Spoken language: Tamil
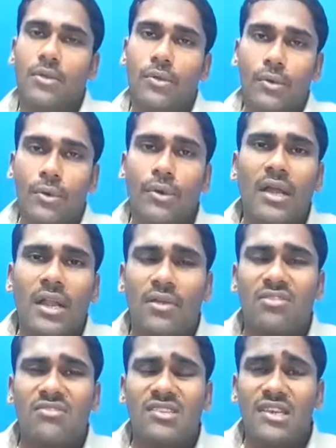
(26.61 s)
லோ
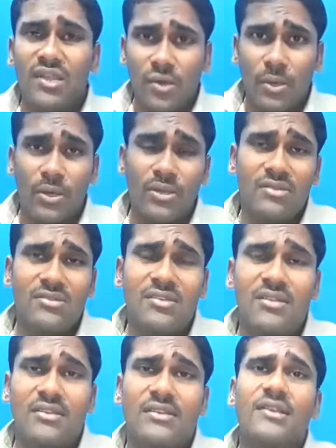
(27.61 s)
கலோரிஸ் ஜீரோ கலோரிஸ்
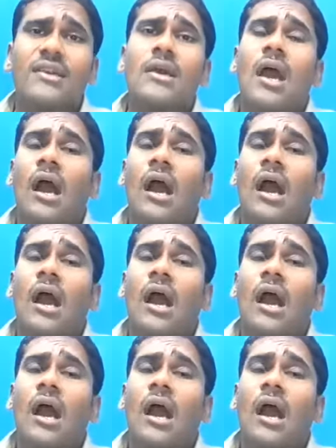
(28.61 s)
இருக்குது